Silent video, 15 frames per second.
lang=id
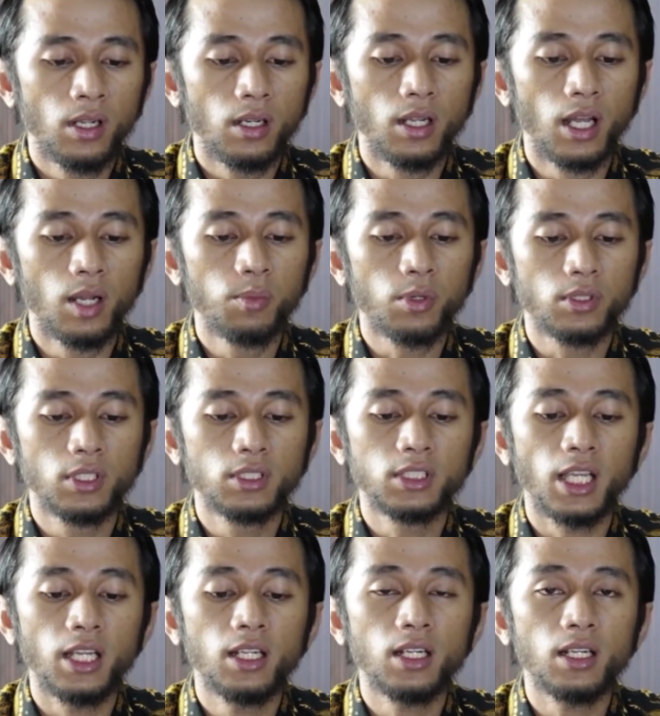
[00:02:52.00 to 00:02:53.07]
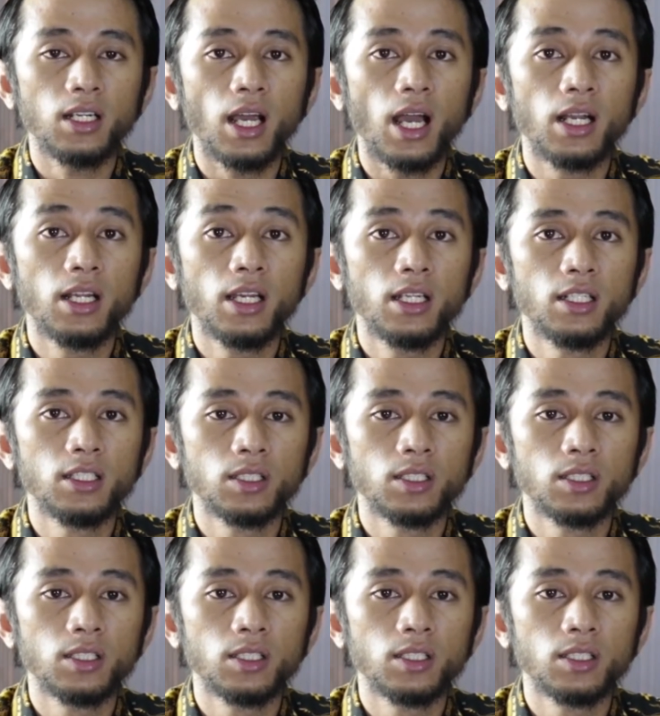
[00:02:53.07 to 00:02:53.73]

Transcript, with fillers: Dalam proses scanner ada yang